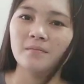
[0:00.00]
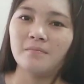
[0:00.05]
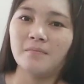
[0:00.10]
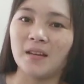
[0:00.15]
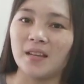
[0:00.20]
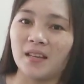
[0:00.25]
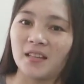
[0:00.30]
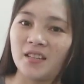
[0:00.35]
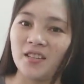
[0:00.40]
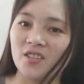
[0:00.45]

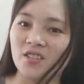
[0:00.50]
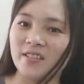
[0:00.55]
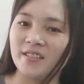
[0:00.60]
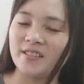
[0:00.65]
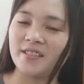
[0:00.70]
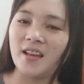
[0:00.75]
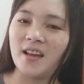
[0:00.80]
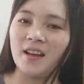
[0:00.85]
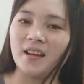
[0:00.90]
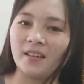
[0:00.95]
malaki siya
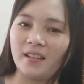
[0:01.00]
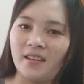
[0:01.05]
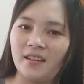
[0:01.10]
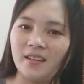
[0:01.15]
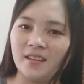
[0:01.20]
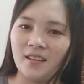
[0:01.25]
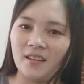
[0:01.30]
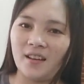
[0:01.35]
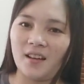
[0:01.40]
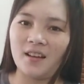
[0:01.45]
sa
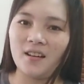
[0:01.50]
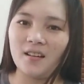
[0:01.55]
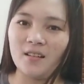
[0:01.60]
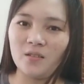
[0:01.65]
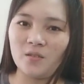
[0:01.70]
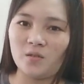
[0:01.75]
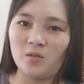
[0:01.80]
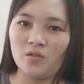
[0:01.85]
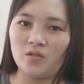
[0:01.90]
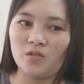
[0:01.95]
akin.
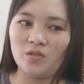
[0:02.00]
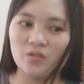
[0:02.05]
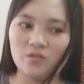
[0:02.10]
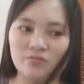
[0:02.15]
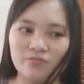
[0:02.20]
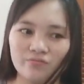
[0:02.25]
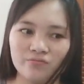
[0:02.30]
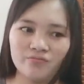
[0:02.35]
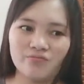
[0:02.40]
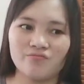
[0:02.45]
Akala ko
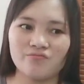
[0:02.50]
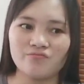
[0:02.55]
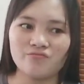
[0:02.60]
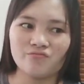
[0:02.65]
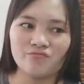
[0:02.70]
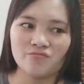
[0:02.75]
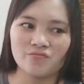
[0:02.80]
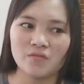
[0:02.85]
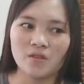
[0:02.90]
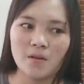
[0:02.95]

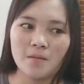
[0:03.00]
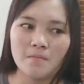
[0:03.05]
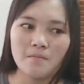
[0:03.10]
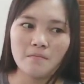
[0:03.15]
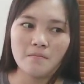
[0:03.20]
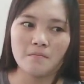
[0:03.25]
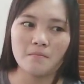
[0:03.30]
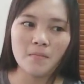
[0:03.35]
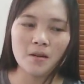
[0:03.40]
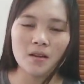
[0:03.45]

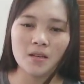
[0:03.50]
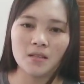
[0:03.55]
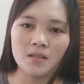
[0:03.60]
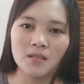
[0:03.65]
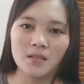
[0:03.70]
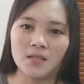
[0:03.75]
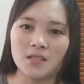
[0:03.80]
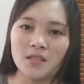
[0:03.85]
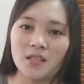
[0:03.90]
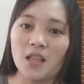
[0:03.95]

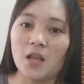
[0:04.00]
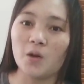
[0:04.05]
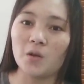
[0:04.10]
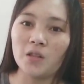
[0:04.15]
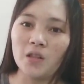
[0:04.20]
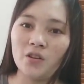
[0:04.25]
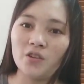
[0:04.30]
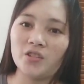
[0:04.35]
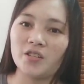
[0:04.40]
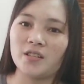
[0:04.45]
mas
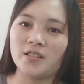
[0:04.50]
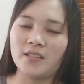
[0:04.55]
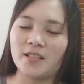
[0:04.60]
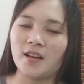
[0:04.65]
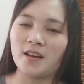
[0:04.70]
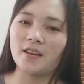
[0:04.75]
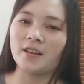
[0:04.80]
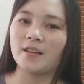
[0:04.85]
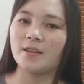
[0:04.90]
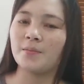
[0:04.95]
low-low siya
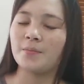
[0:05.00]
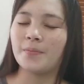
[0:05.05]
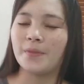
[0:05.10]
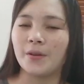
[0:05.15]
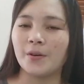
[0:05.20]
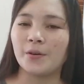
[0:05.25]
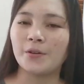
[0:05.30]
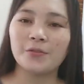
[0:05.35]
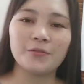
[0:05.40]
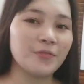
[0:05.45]
sa akin.
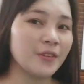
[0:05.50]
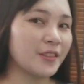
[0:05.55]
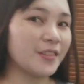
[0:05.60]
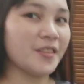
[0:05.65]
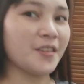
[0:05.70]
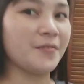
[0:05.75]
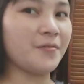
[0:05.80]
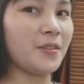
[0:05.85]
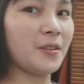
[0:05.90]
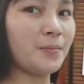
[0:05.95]
Pero fit
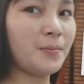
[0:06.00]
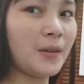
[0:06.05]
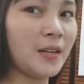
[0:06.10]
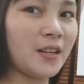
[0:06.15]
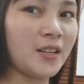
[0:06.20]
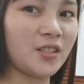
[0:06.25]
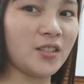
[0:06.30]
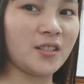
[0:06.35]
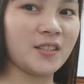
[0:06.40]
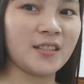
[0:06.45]
na fit
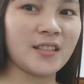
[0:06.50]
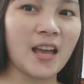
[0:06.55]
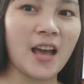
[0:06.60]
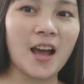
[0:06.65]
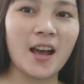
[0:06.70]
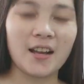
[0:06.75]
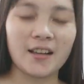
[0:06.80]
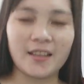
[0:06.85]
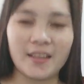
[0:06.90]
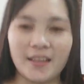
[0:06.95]
pala siya
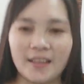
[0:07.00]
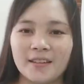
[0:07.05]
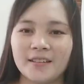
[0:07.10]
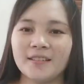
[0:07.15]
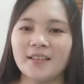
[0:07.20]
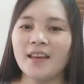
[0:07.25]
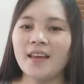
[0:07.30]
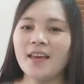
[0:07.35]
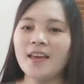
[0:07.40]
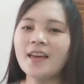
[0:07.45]
sa akin.
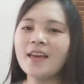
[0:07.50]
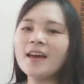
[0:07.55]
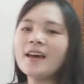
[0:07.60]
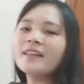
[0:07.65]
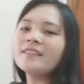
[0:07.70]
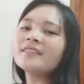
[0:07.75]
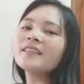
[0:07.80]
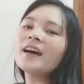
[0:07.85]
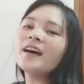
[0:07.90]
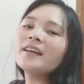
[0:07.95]

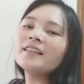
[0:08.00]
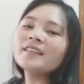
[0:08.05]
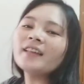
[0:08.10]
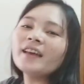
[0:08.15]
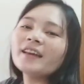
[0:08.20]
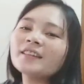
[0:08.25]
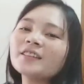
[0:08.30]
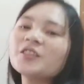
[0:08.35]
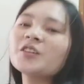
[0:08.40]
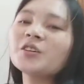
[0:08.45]
And I
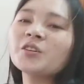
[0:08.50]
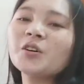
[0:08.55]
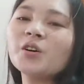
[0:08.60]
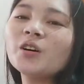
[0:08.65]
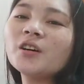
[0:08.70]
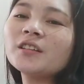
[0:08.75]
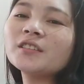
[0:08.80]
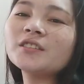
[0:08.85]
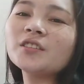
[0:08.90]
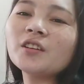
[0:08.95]
like the
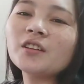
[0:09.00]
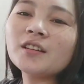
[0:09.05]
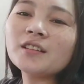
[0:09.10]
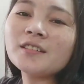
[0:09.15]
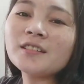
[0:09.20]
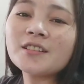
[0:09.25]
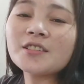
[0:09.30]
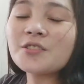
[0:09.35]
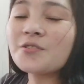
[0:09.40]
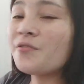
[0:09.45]

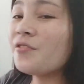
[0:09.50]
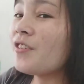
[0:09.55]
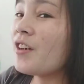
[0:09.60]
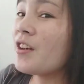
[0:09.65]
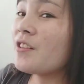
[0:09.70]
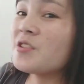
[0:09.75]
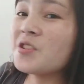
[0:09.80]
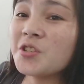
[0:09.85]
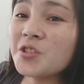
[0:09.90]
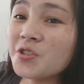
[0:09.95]
cotton. It's
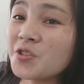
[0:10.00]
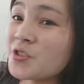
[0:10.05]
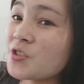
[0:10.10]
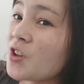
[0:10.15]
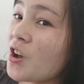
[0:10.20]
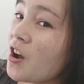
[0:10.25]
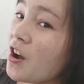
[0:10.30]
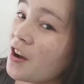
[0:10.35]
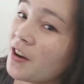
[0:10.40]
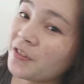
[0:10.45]
very
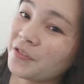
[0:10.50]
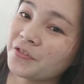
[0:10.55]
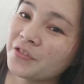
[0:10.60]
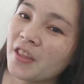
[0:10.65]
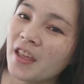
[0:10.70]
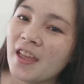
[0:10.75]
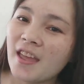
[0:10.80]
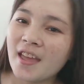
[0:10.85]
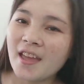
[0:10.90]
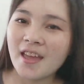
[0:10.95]
soft.
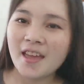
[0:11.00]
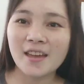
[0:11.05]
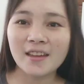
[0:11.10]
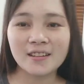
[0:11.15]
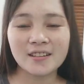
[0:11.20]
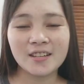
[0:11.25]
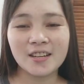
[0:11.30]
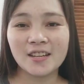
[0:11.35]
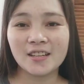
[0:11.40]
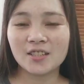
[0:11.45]

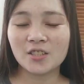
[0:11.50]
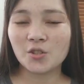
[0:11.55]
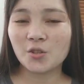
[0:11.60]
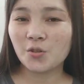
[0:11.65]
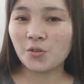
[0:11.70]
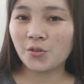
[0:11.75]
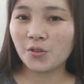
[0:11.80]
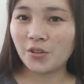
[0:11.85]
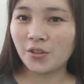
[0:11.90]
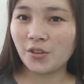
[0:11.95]
And
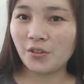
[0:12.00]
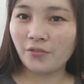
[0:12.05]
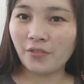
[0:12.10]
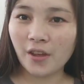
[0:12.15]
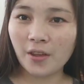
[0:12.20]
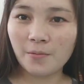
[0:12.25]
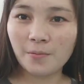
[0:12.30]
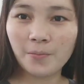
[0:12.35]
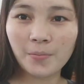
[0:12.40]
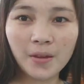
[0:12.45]
it's
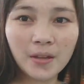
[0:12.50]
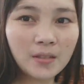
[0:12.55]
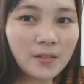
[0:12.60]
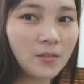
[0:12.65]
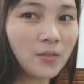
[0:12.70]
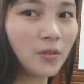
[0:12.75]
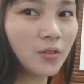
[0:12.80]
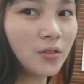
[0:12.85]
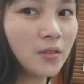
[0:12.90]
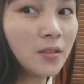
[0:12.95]
35
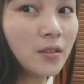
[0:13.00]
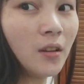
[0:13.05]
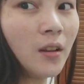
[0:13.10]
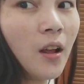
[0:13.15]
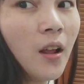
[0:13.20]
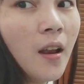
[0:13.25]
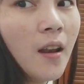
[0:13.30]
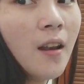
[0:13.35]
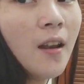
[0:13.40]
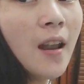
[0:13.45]
pesos
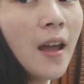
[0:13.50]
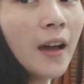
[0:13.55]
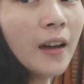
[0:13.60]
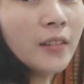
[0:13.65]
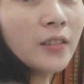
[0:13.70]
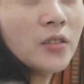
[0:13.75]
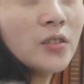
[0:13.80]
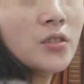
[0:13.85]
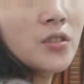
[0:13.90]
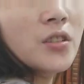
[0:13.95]

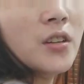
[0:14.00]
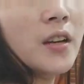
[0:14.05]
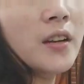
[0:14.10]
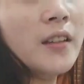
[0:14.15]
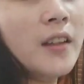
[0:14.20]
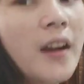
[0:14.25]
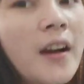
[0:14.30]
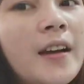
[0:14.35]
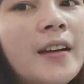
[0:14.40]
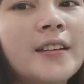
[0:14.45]
lang siya,
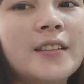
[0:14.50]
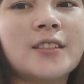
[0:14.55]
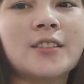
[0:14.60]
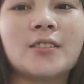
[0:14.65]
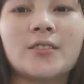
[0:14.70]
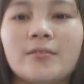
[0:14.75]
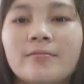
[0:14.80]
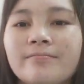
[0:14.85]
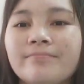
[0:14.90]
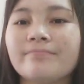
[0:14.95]

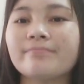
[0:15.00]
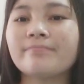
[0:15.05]
guys.